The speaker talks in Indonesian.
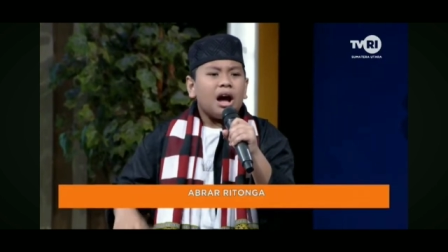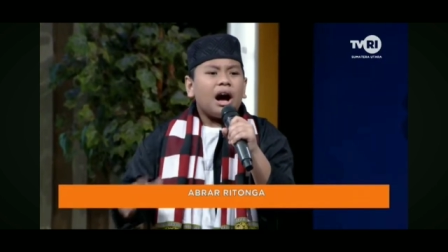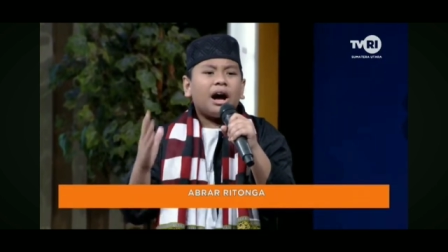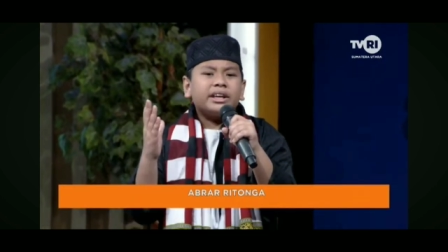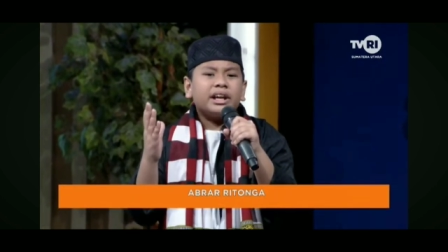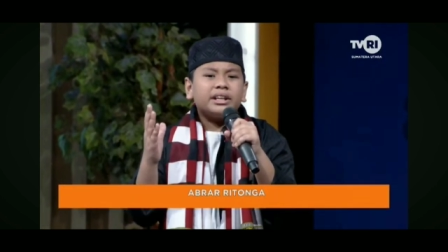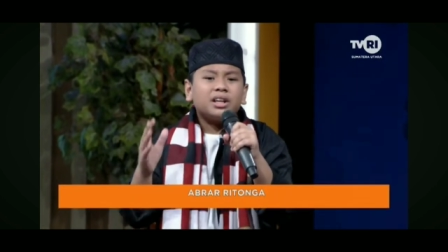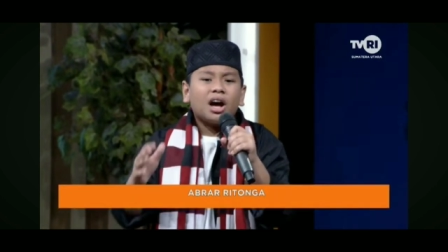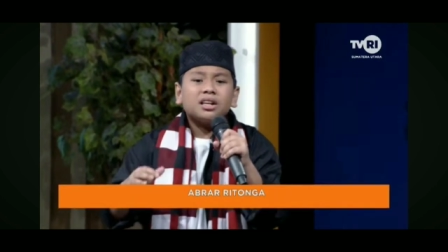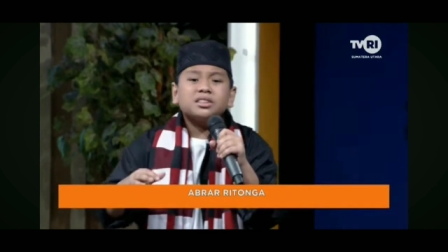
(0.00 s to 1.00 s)

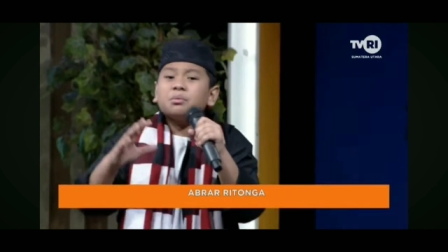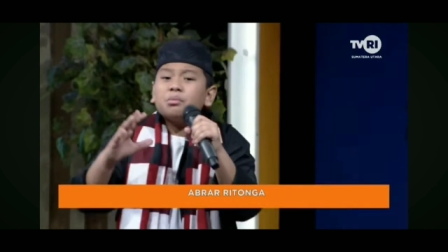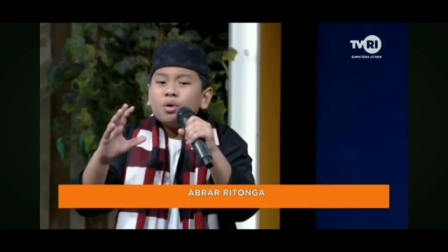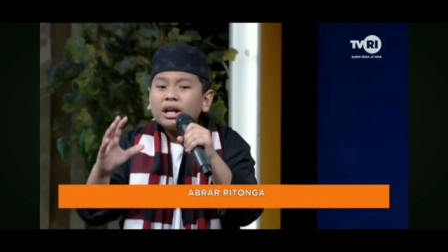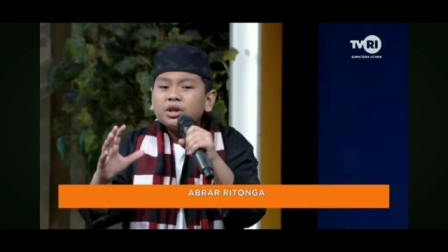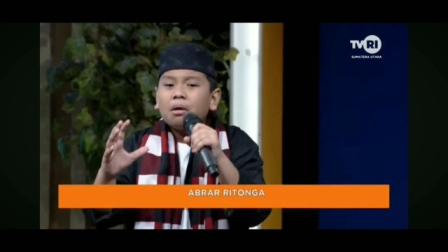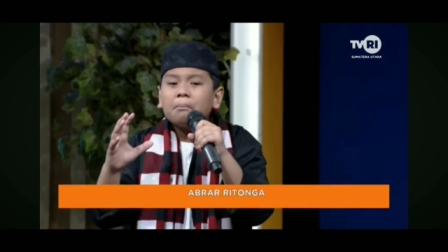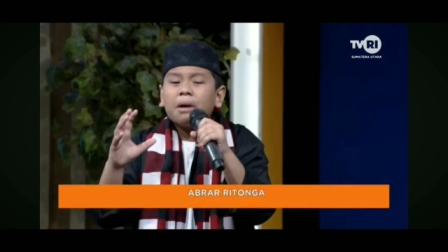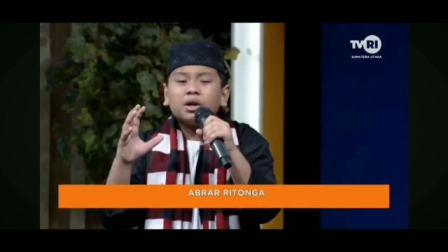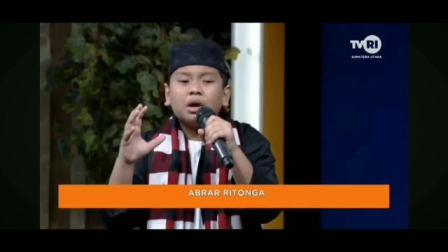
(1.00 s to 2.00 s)
Akhirnya semua
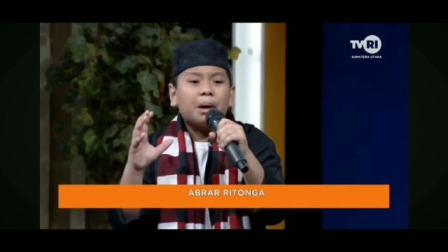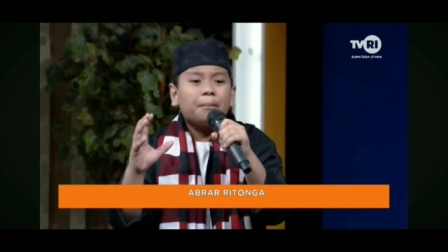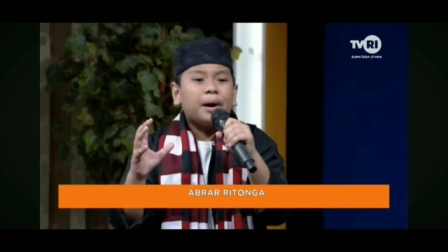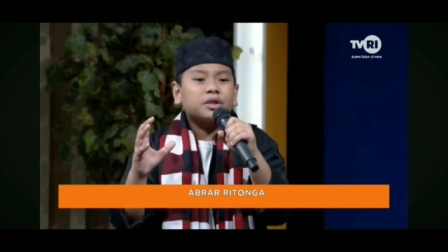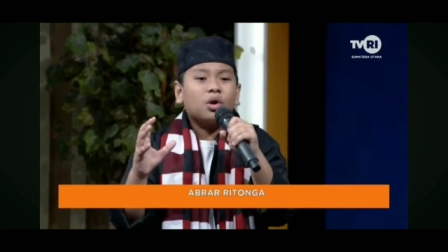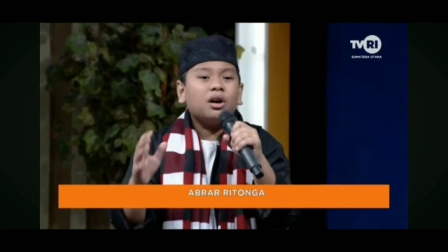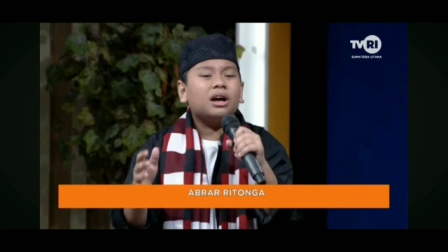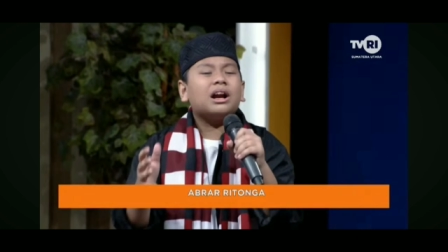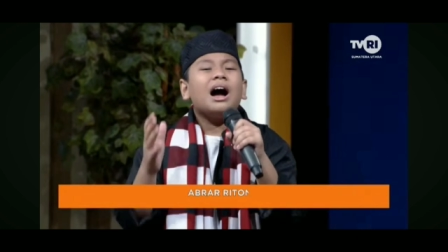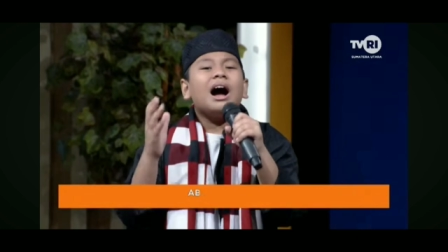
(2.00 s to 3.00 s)
domba-domba Pak
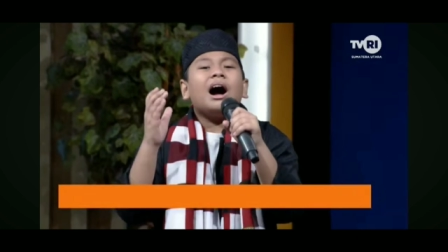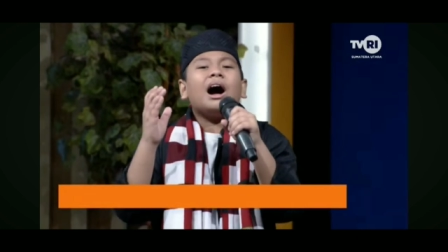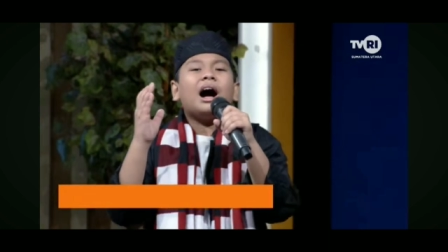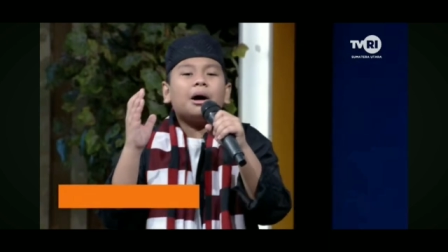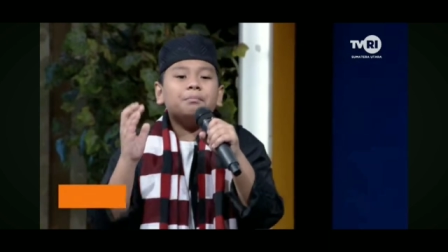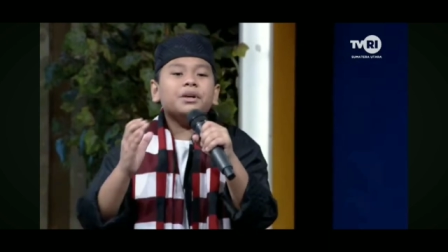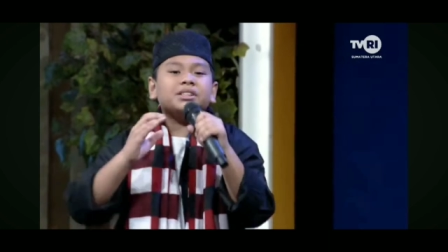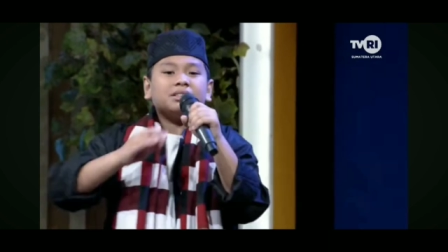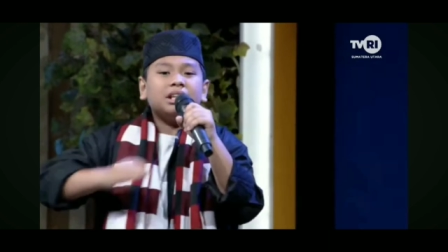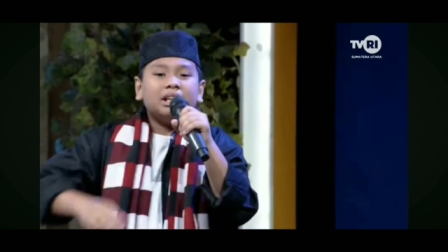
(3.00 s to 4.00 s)
Togar
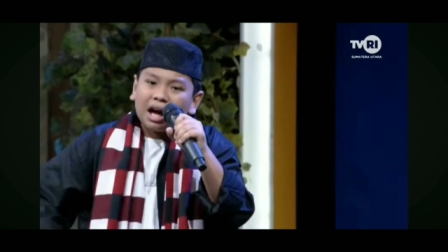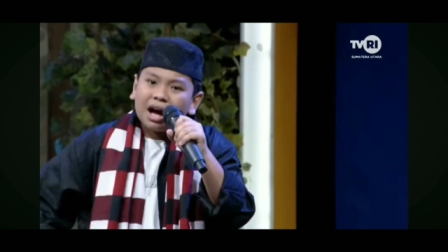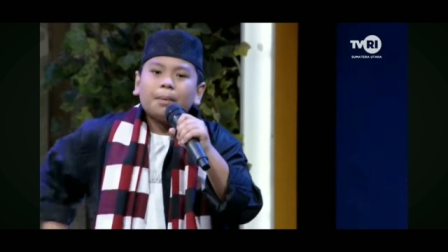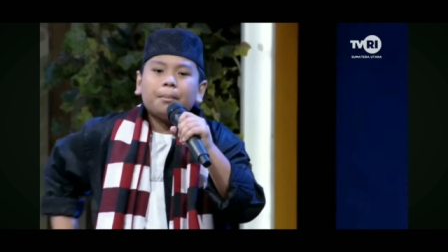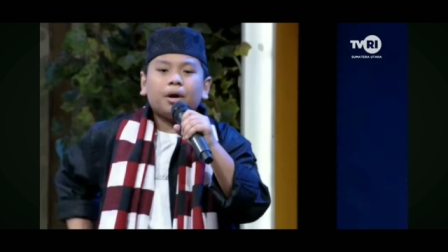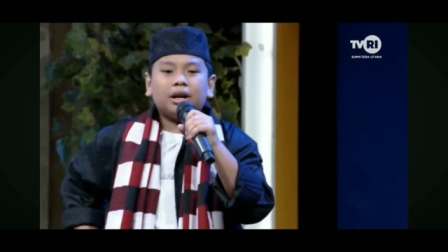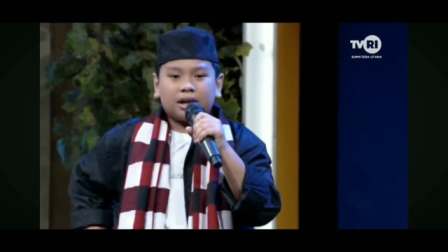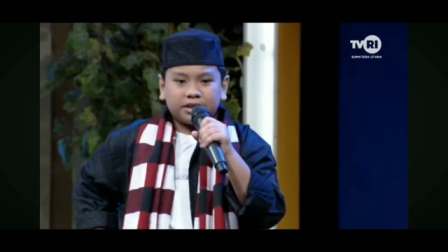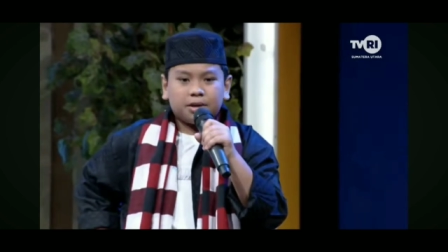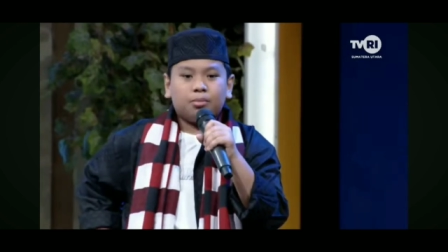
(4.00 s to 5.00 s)
habis dilahap oleh
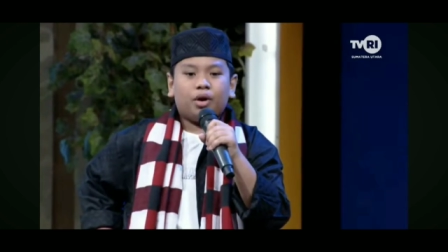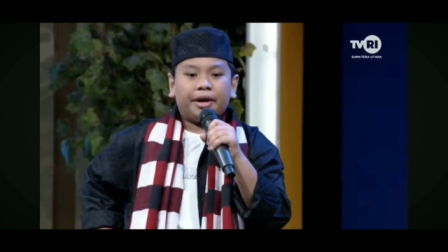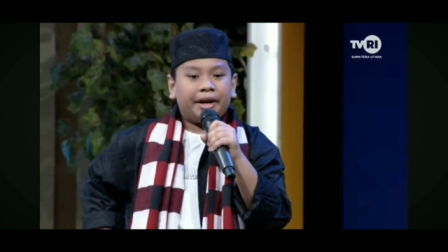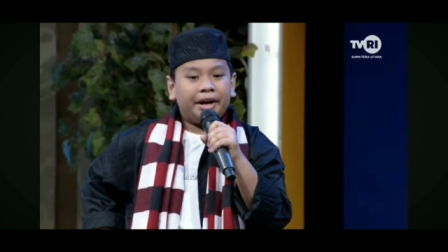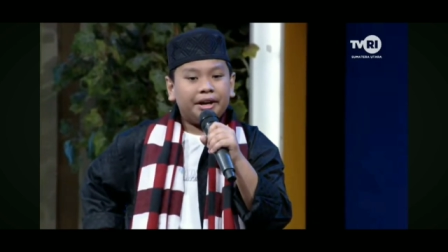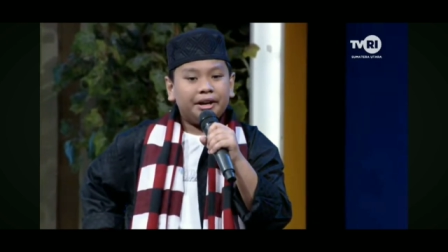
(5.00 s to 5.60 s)
Raja Buaya.